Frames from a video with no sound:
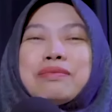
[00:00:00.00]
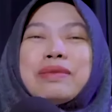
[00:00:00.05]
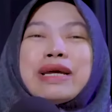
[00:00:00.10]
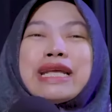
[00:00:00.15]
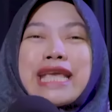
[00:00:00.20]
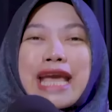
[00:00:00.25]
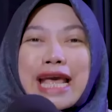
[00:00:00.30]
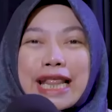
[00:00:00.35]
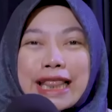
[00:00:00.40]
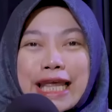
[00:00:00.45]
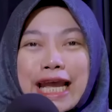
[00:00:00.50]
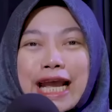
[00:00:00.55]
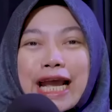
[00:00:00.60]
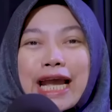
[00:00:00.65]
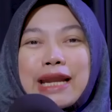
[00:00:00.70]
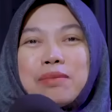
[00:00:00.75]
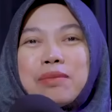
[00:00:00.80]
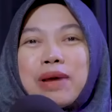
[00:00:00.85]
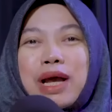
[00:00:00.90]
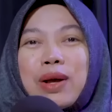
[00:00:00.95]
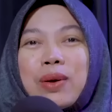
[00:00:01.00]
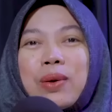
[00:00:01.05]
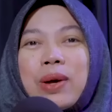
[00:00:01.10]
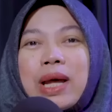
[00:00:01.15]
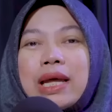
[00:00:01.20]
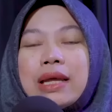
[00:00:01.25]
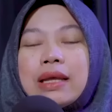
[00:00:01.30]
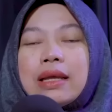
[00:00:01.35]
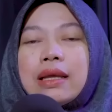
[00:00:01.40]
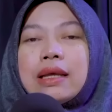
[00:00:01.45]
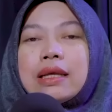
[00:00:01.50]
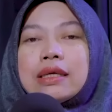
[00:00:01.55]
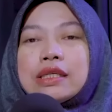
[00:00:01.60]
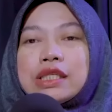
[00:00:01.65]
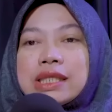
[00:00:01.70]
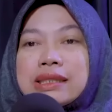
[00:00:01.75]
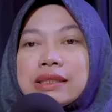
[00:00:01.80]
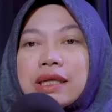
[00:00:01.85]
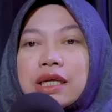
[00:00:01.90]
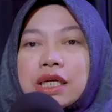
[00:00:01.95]
menyatakan bahwa
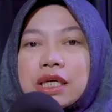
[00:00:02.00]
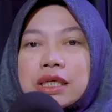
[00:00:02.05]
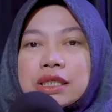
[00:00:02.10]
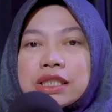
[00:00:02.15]
uh,